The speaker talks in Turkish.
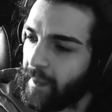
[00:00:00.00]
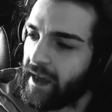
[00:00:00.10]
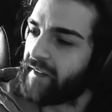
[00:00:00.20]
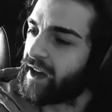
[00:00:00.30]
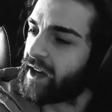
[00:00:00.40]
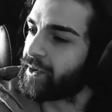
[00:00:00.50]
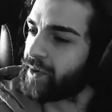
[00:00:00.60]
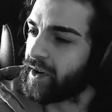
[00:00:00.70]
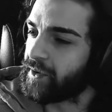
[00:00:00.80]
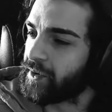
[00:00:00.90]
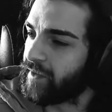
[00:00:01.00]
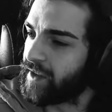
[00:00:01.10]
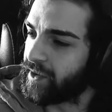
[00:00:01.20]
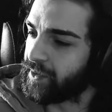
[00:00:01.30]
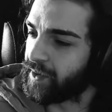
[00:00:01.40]
ne kadar insanı
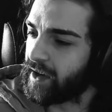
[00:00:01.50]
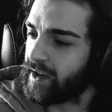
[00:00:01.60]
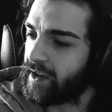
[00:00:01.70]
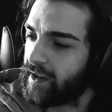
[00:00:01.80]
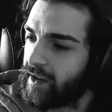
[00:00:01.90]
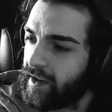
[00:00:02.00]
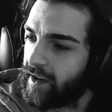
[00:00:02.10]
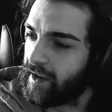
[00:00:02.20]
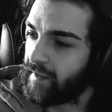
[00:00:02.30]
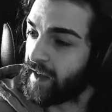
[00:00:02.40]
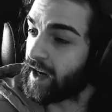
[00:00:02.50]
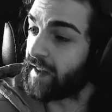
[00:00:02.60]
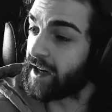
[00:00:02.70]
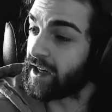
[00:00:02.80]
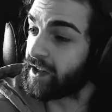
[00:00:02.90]
sevdiysek, ne
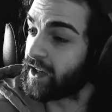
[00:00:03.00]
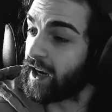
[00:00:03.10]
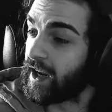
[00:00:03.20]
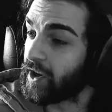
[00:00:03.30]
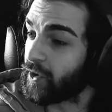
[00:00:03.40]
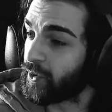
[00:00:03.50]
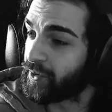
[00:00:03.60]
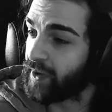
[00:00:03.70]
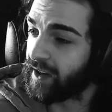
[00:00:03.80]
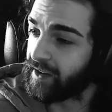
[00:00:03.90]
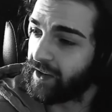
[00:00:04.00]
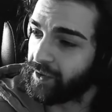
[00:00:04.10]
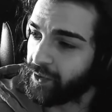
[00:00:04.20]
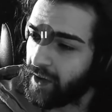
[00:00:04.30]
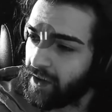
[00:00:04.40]
kadar ilgi alaka
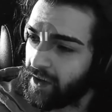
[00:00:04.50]
gösterdiysek...